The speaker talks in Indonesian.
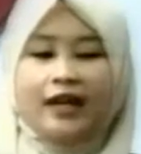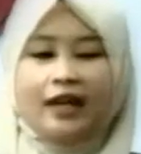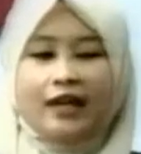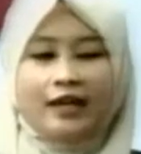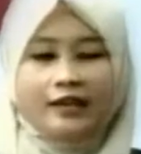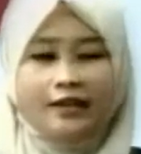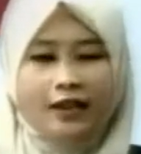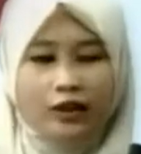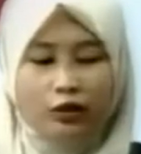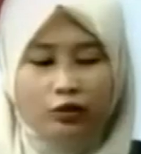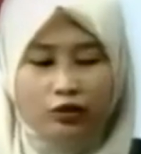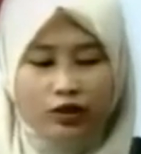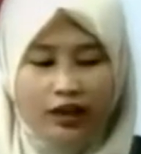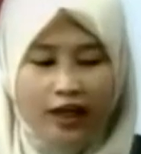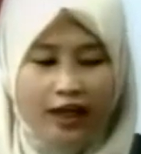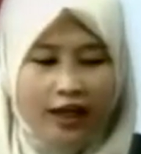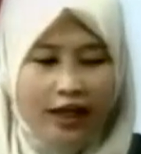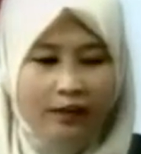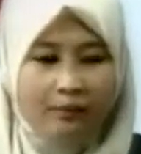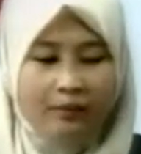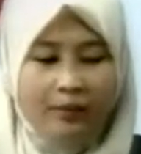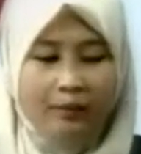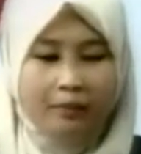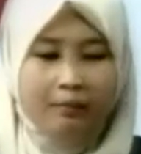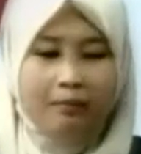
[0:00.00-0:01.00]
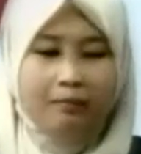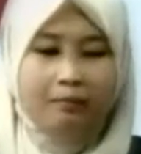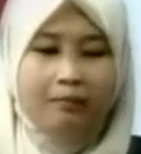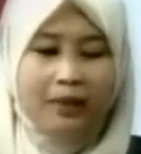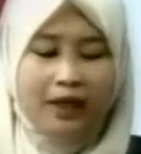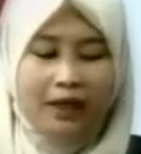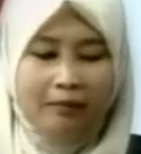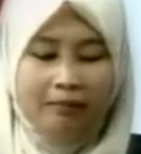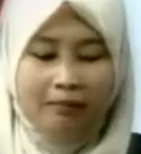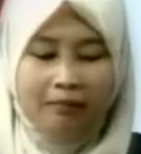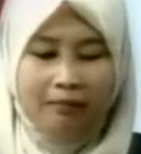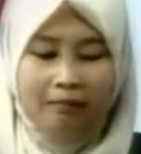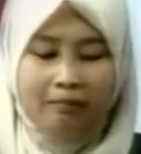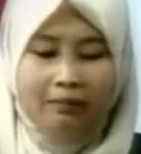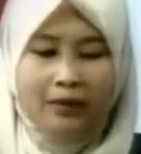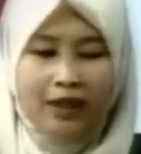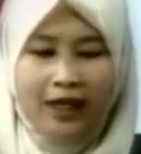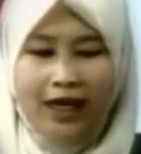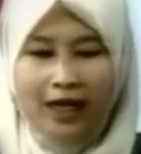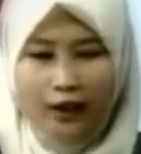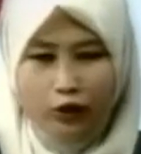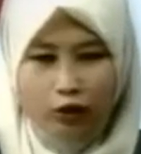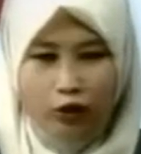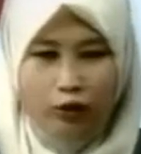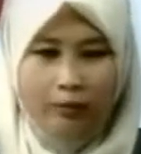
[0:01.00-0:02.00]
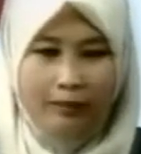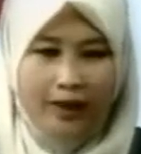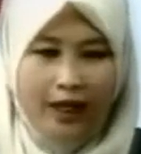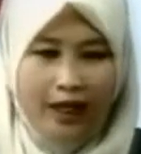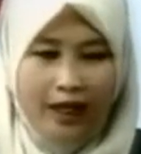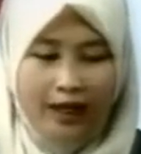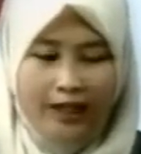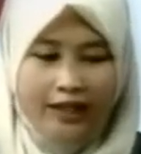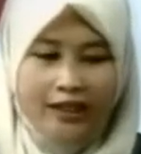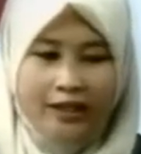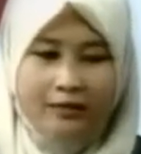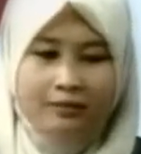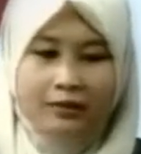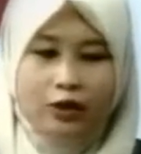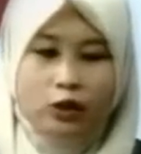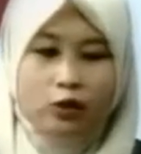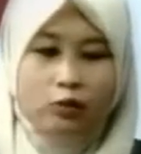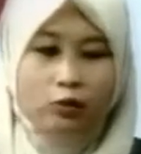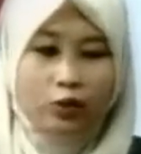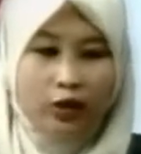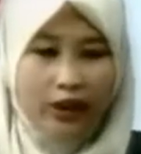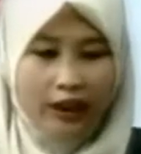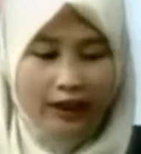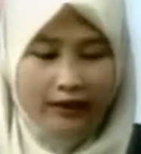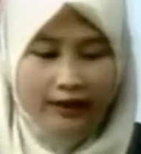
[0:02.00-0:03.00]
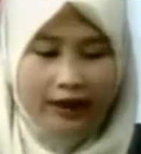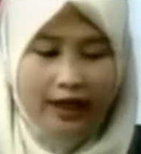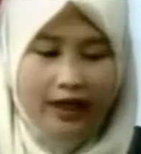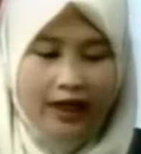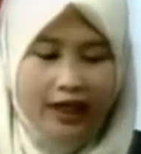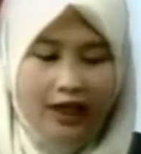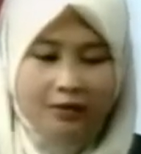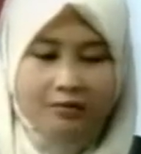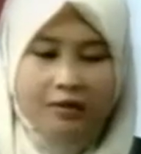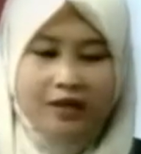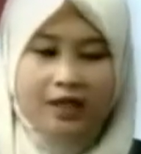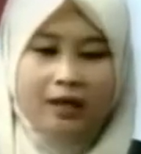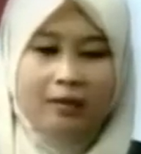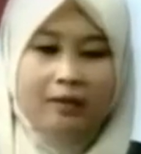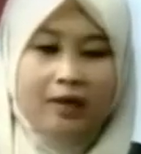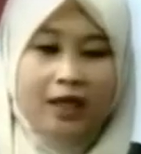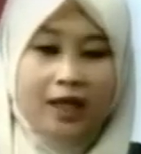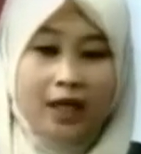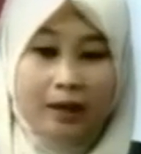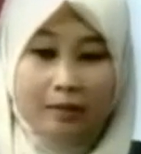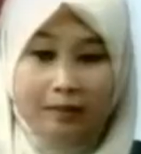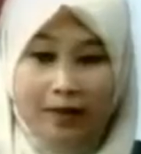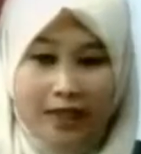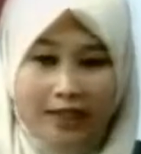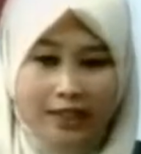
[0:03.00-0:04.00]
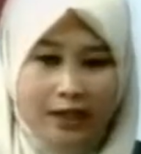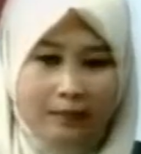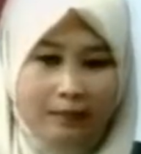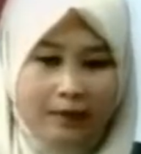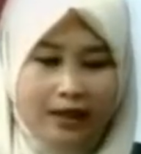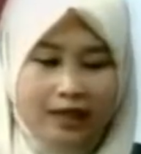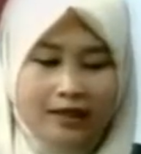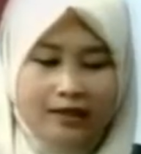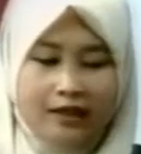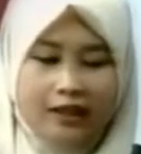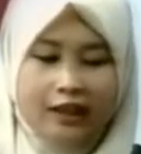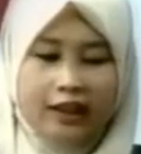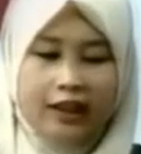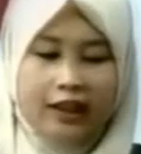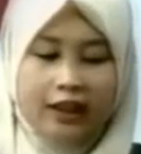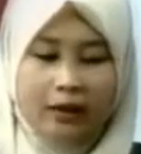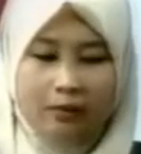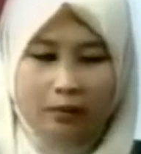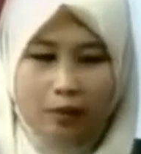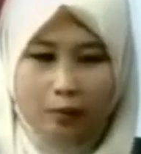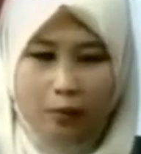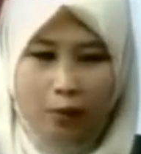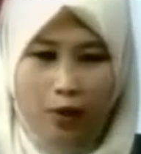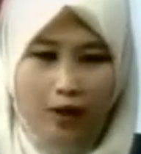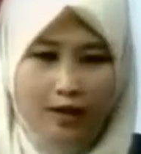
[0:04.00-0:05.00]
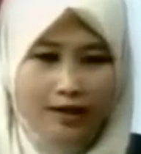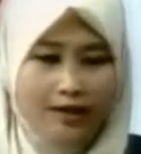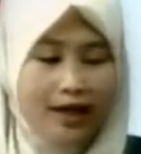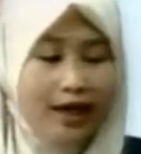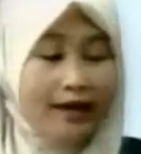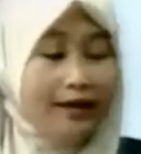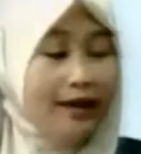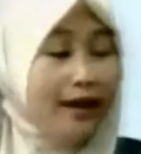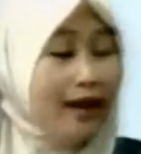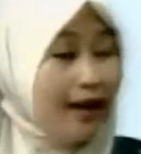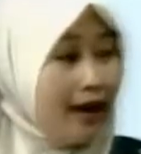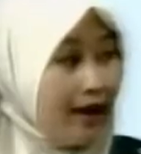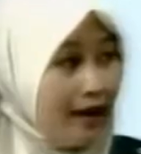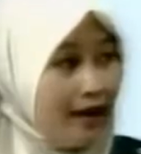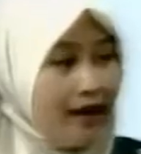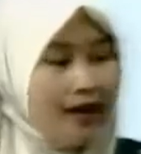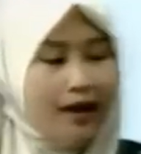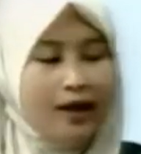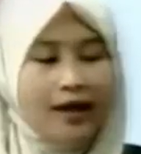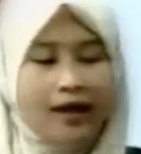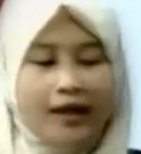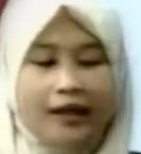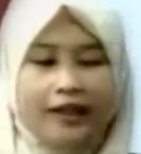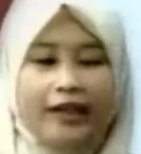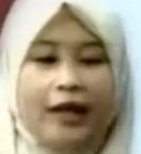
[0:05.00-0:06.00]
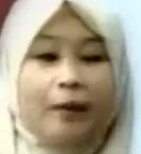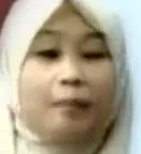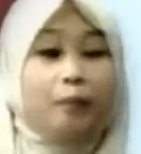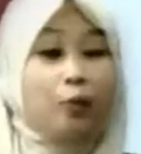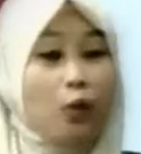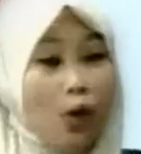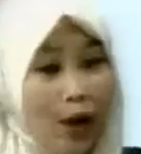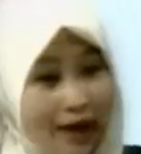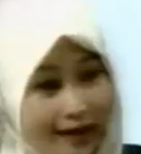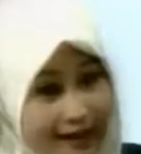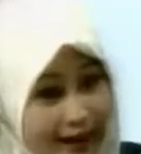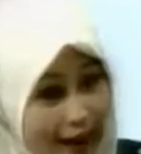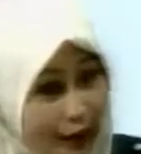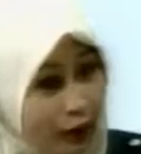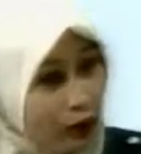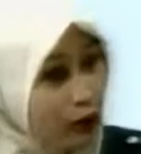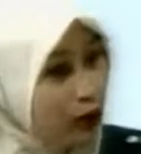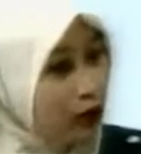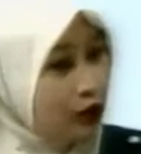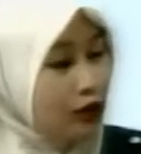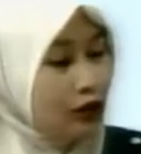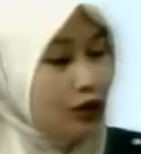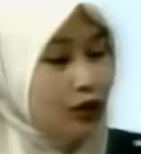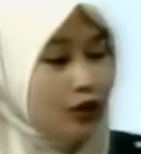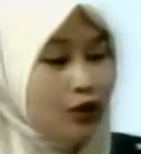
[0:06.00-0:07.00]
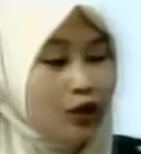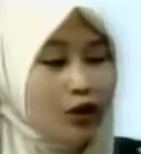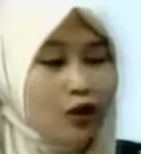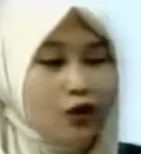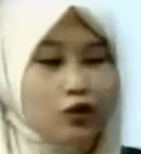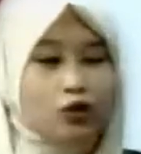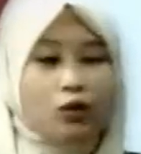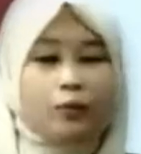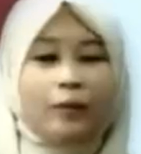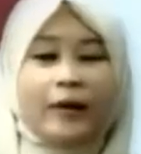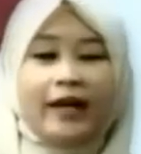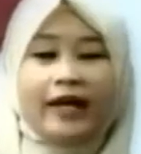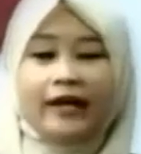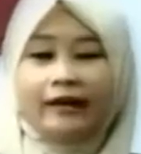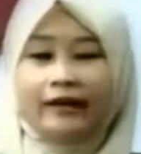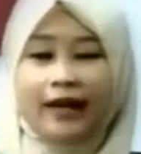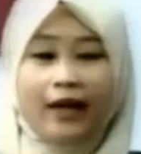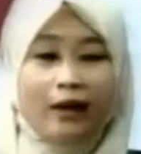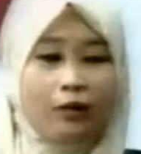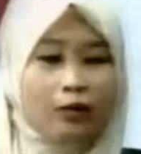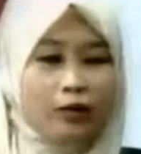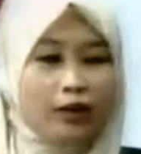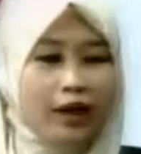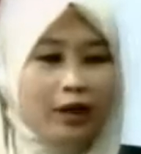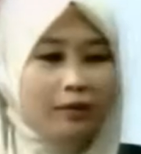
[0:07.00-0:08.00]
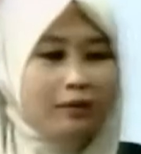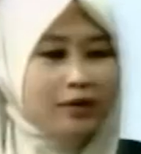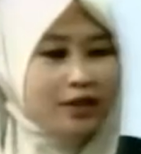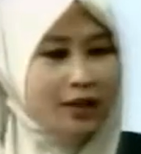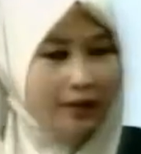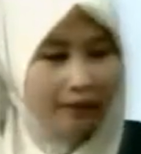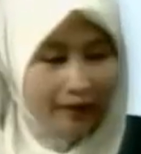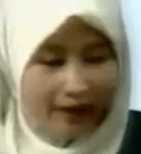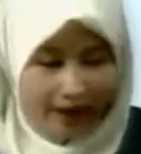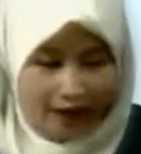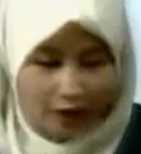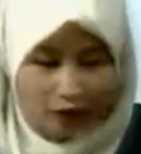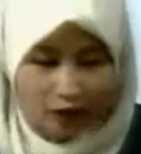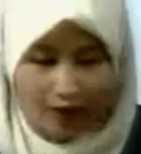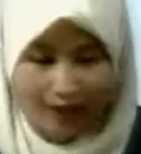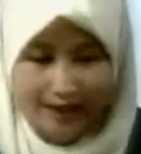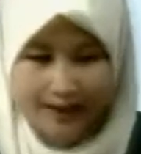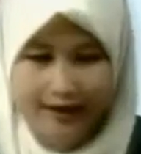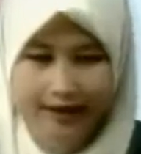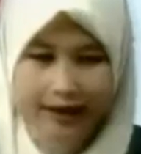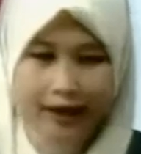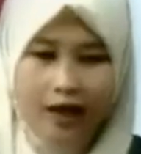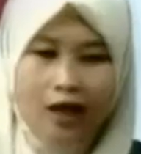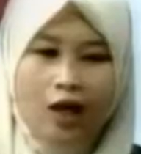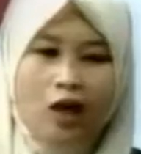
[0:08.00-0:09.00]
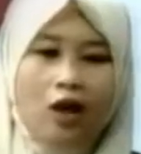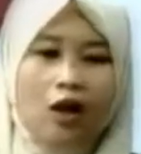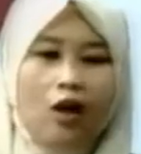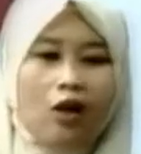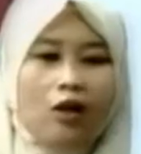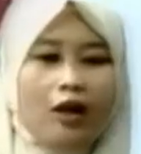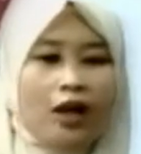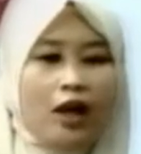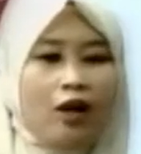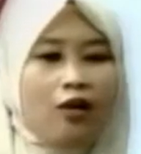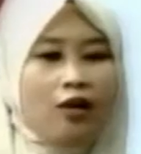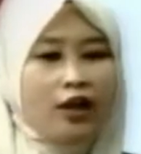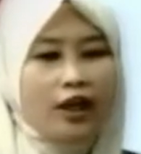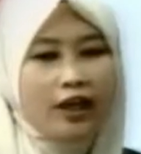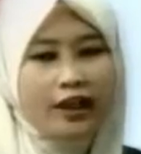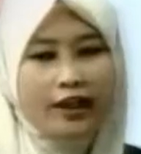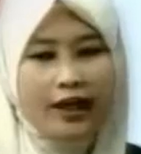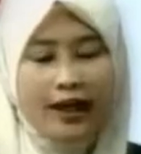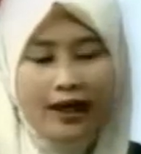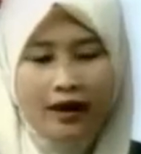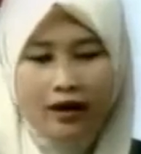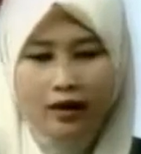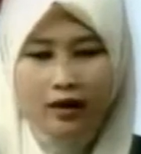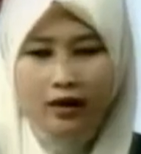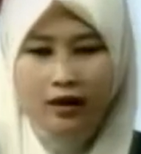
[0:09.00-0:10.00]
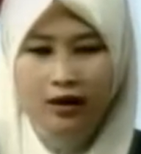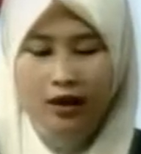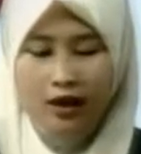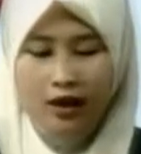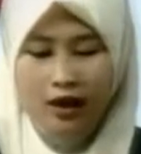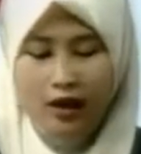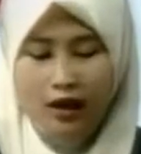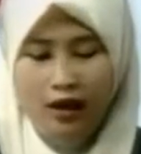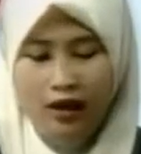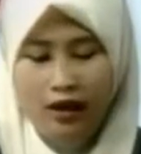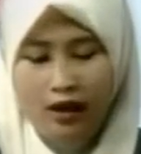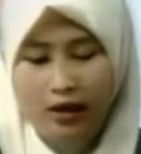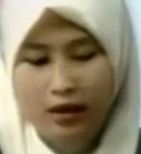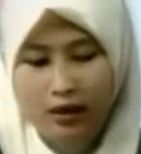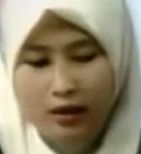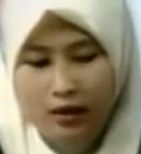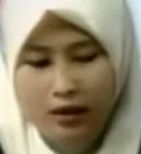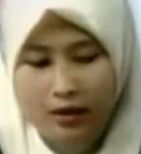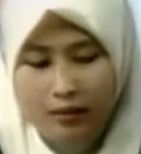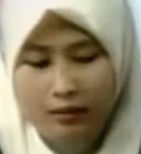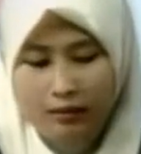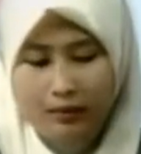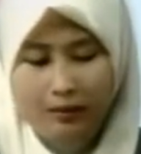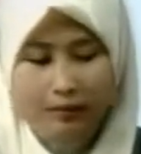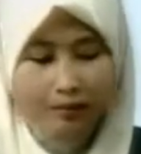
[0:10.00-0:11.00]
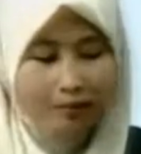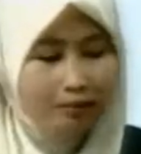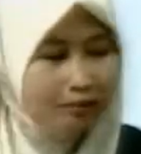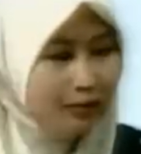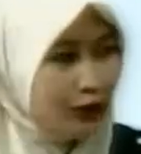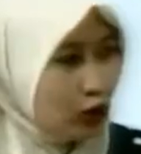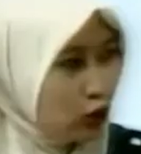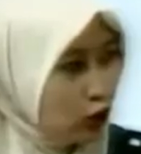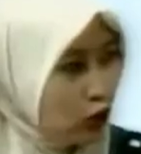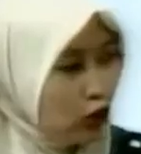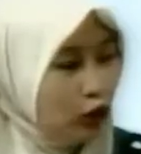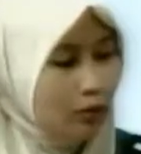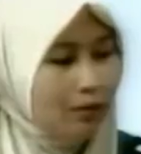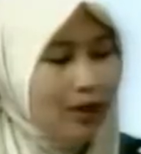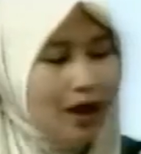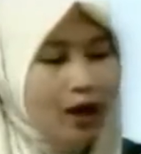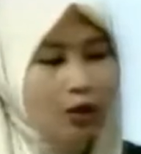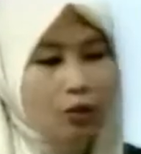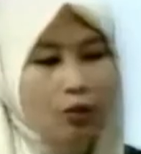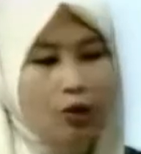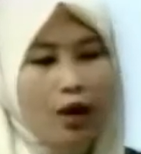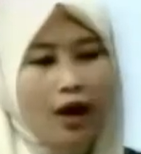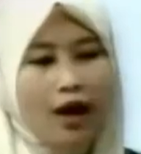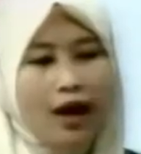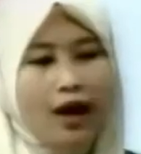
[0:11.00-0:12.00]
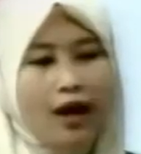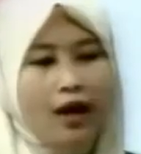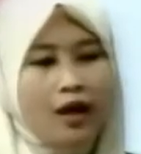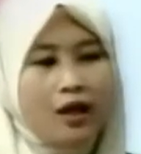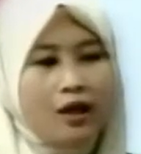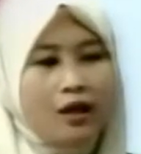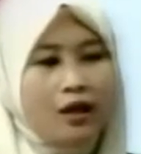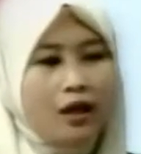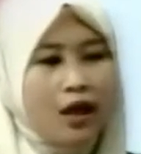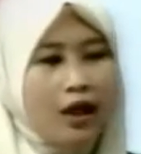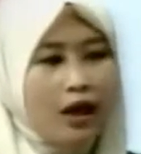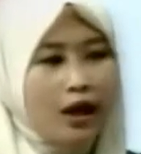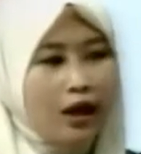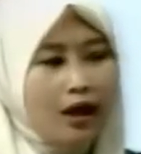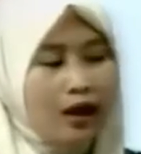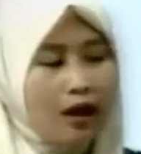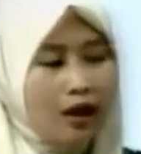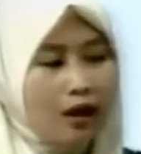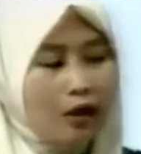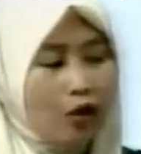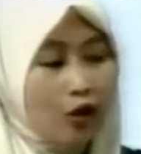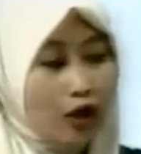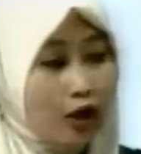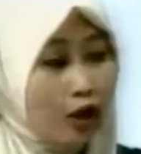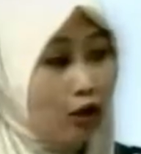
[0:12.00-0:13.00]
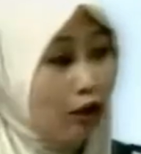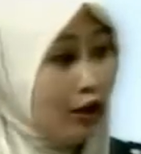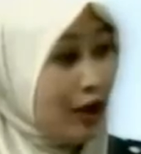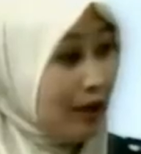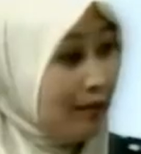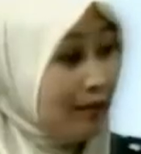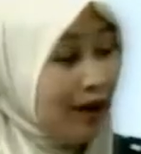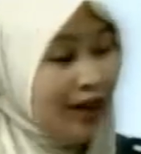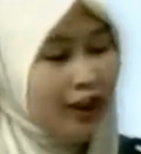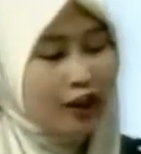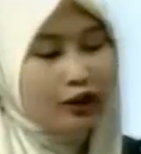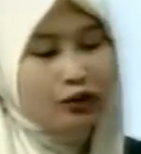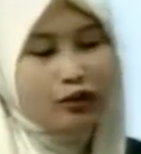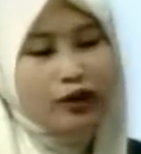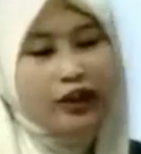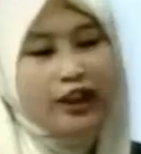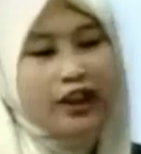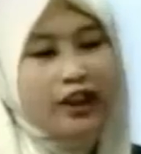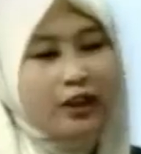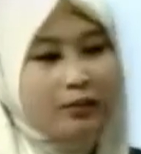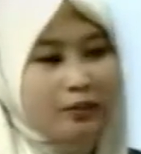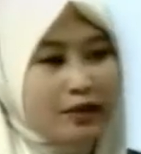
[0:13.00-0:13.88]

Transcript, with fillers: iya, satu iya, cara mengatur mekanisme tubuh kita agar bisa beradaptasi pada saat kita berpuasa adalah ya puasa dulu supaya tahu dan bisa meregulasi orang-orang yang uh, betul bahwa uh, orang-orang uh, mah itu dia lebih